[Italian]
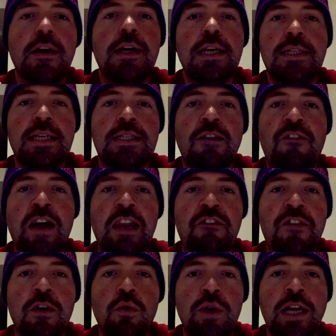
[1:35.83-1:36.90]
Se si fa le
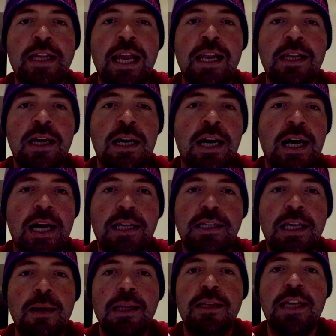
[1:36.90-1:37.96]
figure di, eh,
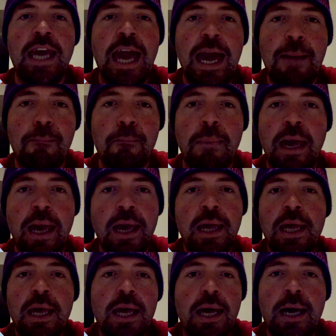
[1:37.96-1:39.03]
di, di M eh,
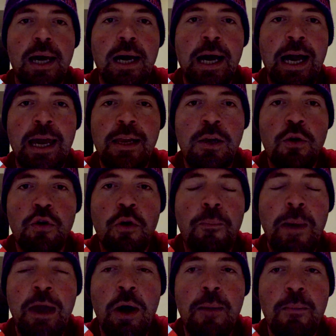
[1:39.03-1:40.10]
agli
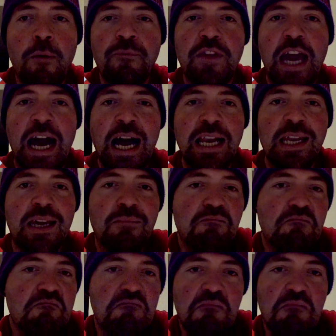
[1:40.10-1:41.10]
europei o ai mondiali,